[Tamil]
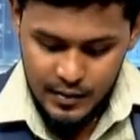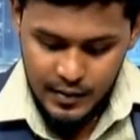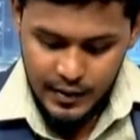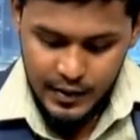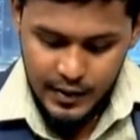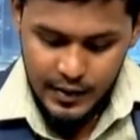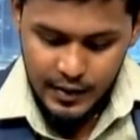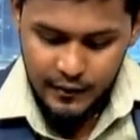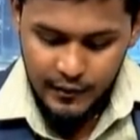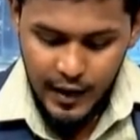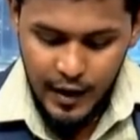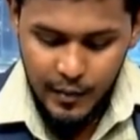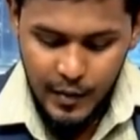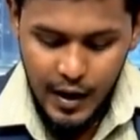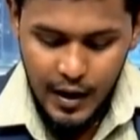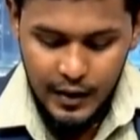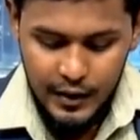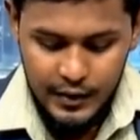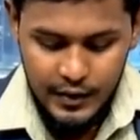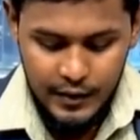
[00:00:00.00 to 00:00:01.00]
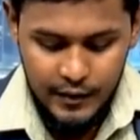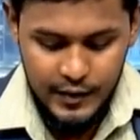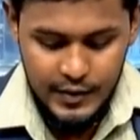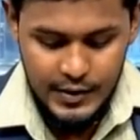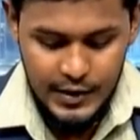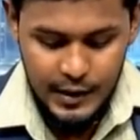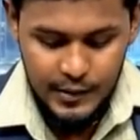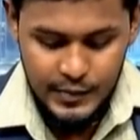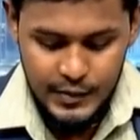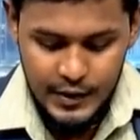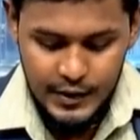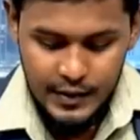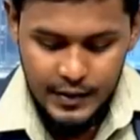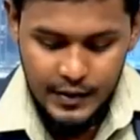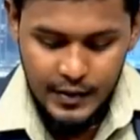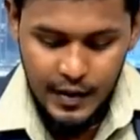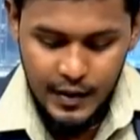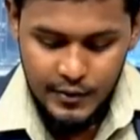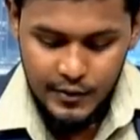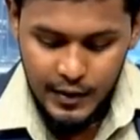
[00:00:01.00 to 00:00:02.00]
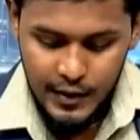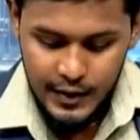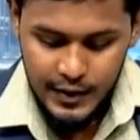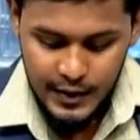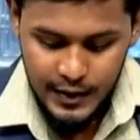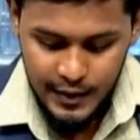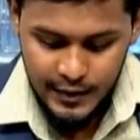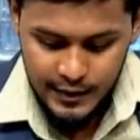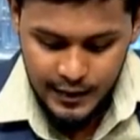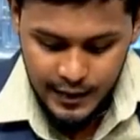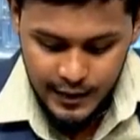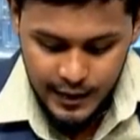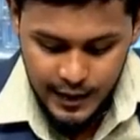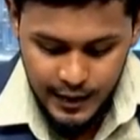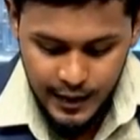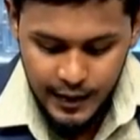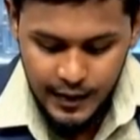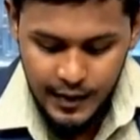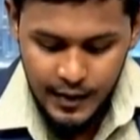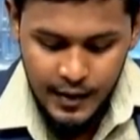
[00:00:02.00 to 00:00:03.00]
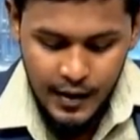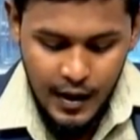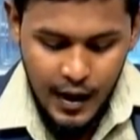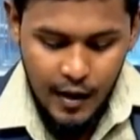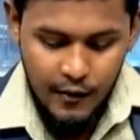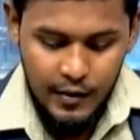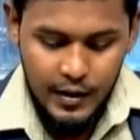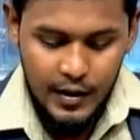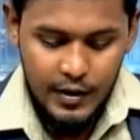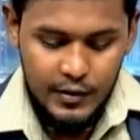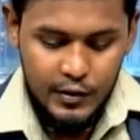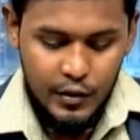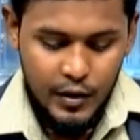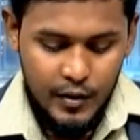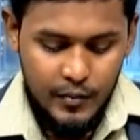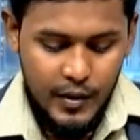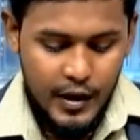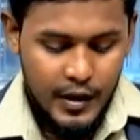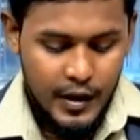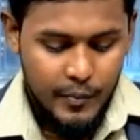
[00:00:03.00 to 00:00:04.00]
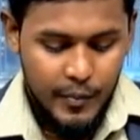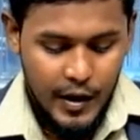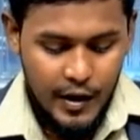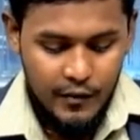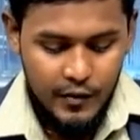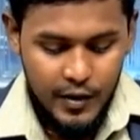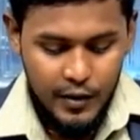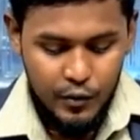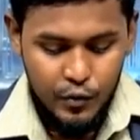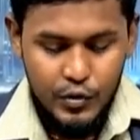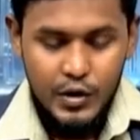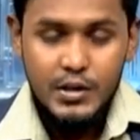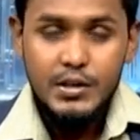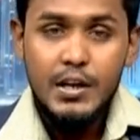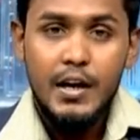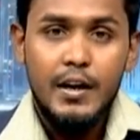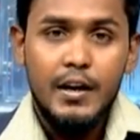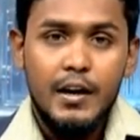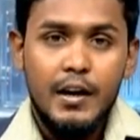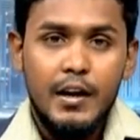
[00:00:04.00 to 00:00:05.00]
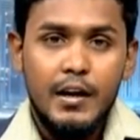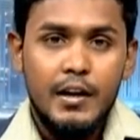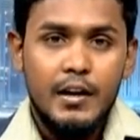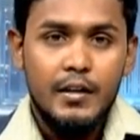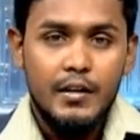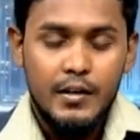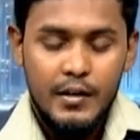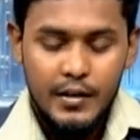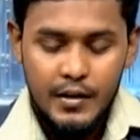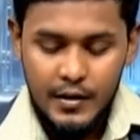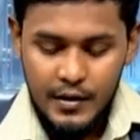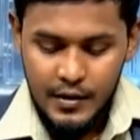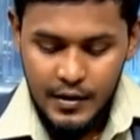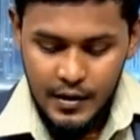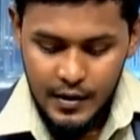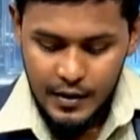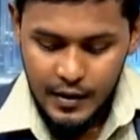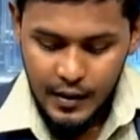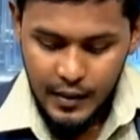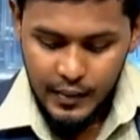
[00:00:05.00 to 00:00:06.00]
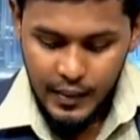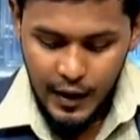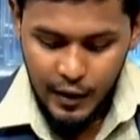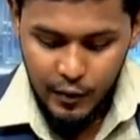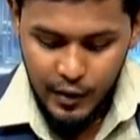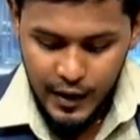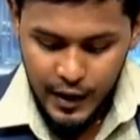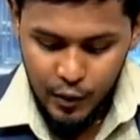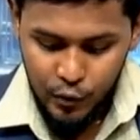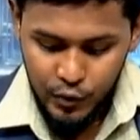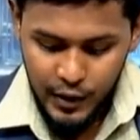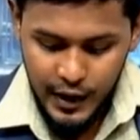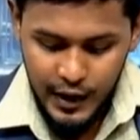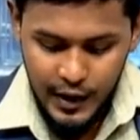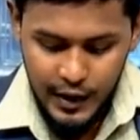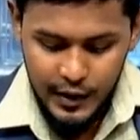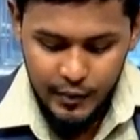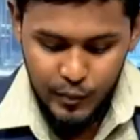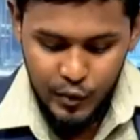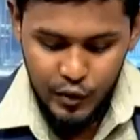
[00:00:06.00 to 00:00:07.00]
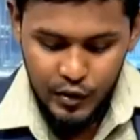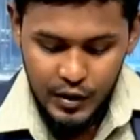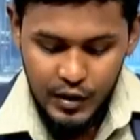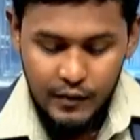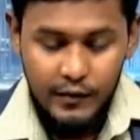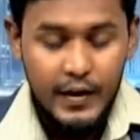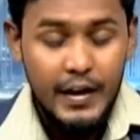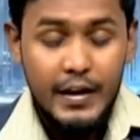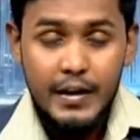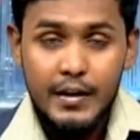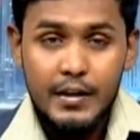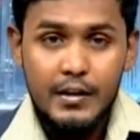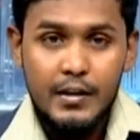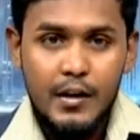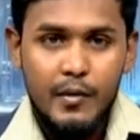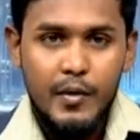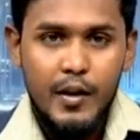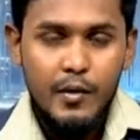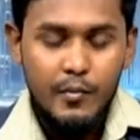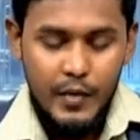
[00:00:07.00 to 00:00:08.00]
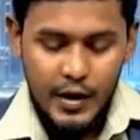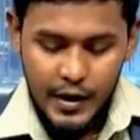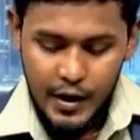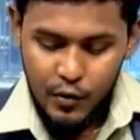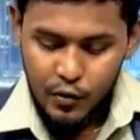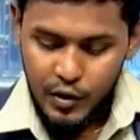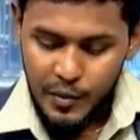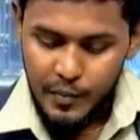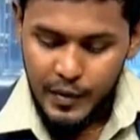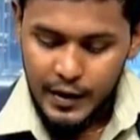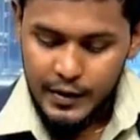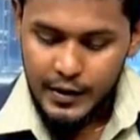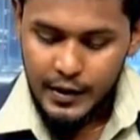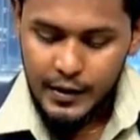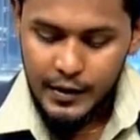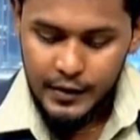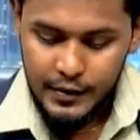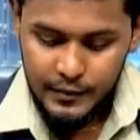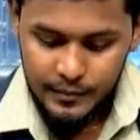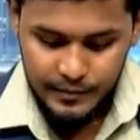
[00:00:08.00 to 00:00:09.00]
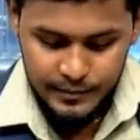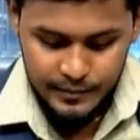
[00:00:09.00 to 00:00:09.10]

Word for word: இங்கு வடமாகாணத்துக்கு விஜயம் செய்திருந்த அத்துலிய ரத்னதேரர் அவர்கள் தொடர்பான பல்வேறு குற்றச்சாட்டுகளை இந்த தன்னுடைய உரைகளின் போது வெளியிட்டிருந்தமையும் இங்கே குறிப்பிடத்தக்கது